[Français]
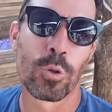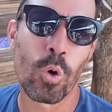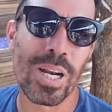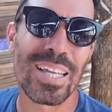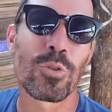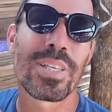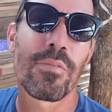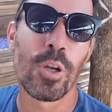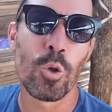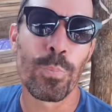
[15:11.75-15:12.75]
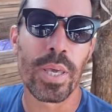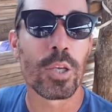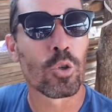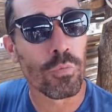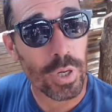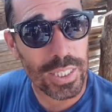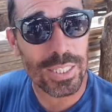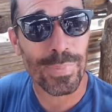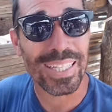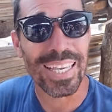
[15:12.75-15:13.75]
Donc la deuxième ville du pays, je vous l'ai dit
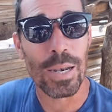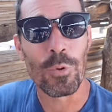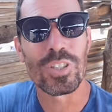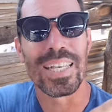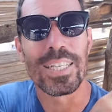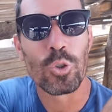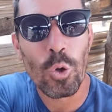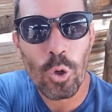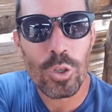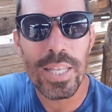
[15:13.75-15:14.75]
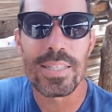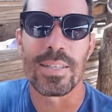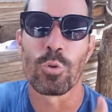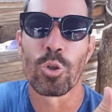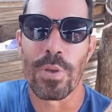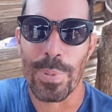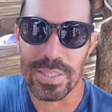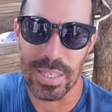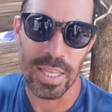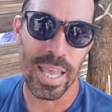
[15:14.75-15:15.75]
ce matin également, c'est Sokodé, c'est où je vais
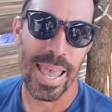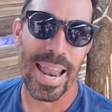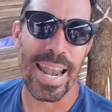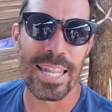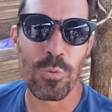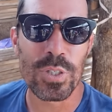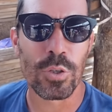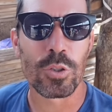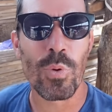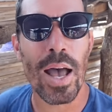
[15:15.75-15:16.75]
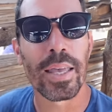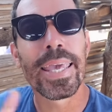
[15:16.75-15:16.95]
passer la nuit ce soir.